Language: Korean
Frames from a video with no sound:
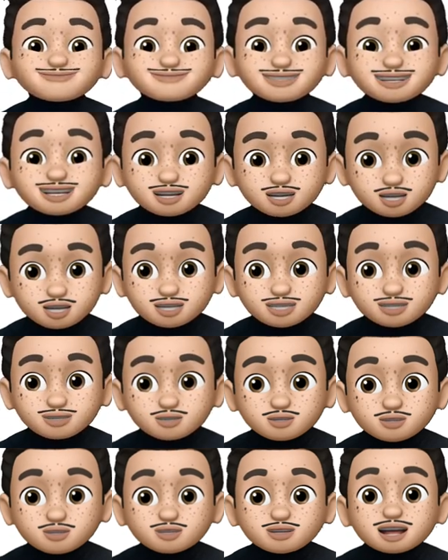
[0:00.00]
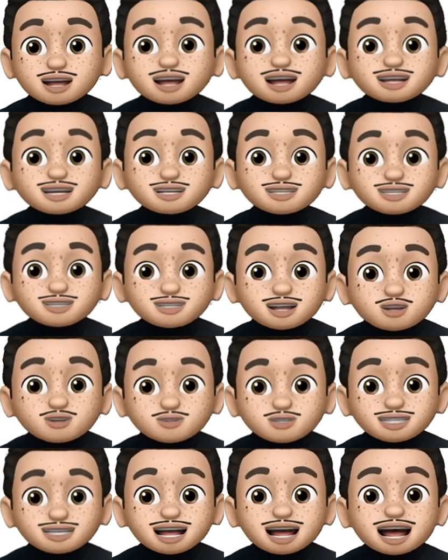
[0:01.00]
그렇죠. 这道
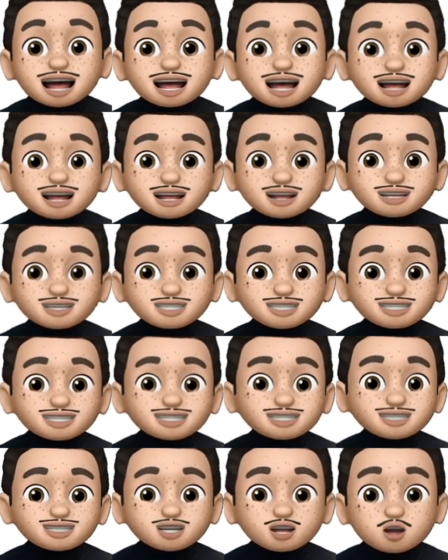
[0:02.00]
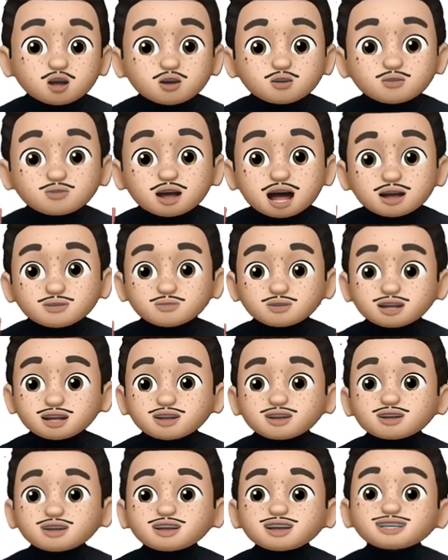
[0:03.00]
菜很吃油. 한 번
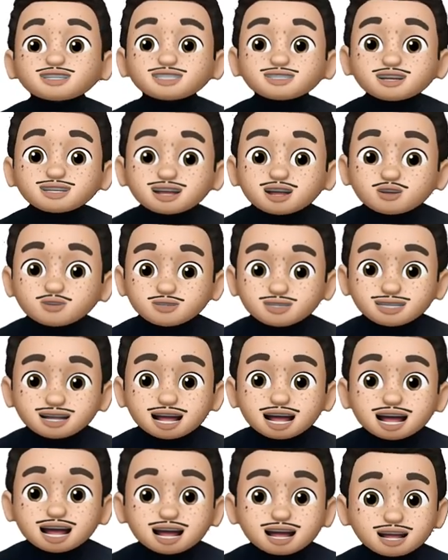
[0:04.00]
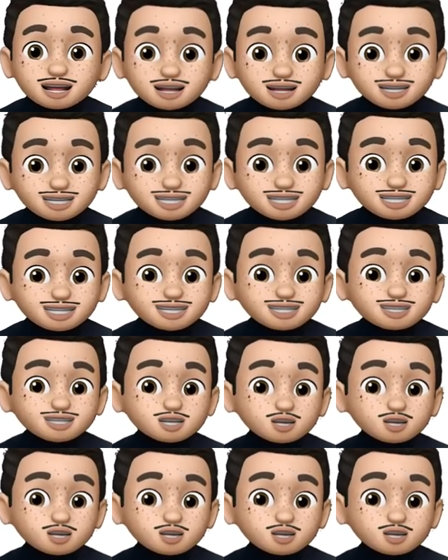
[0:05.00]
더.这道菜很吃